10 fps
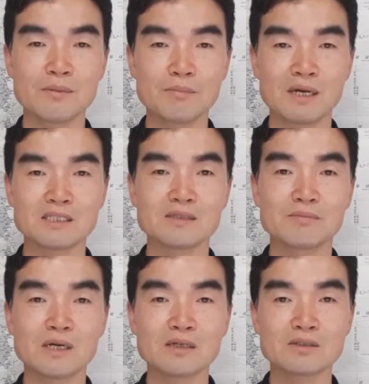
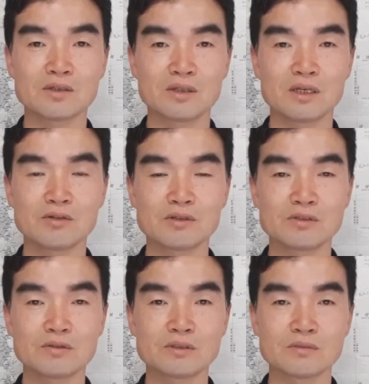마지막 선택이 될
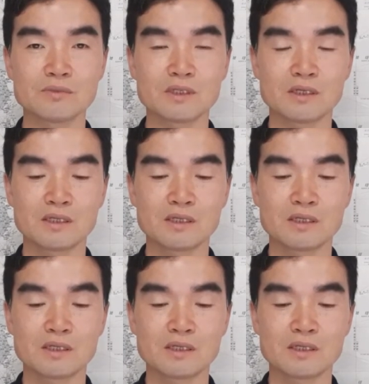수도 있습니다.